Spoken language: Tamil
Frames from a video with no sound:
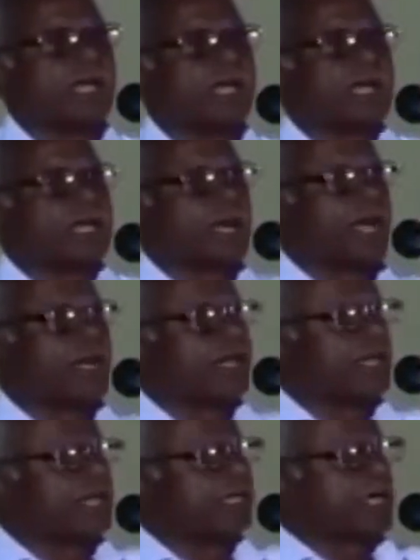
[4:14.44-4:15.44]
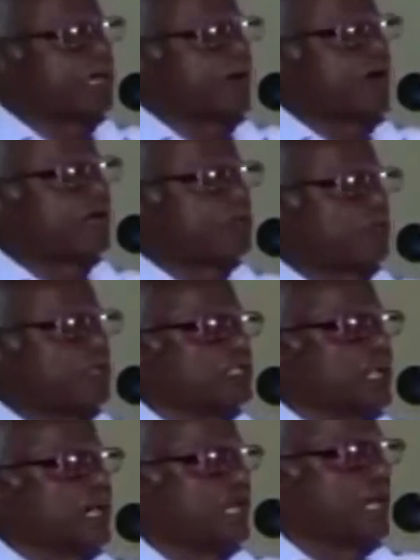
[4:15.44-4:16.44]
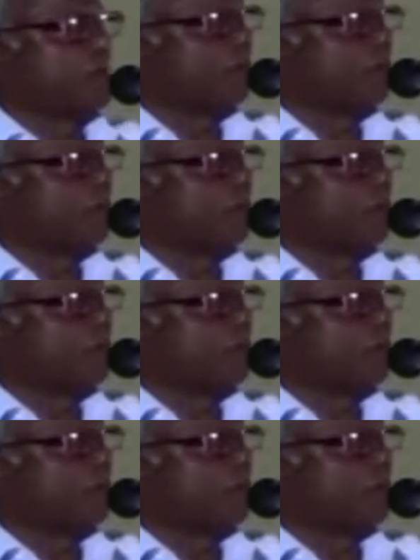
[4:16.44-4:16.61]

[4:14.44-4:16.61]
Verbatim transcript: டெட்ராய்டு இந்த கார் தொழிற்சாலையால்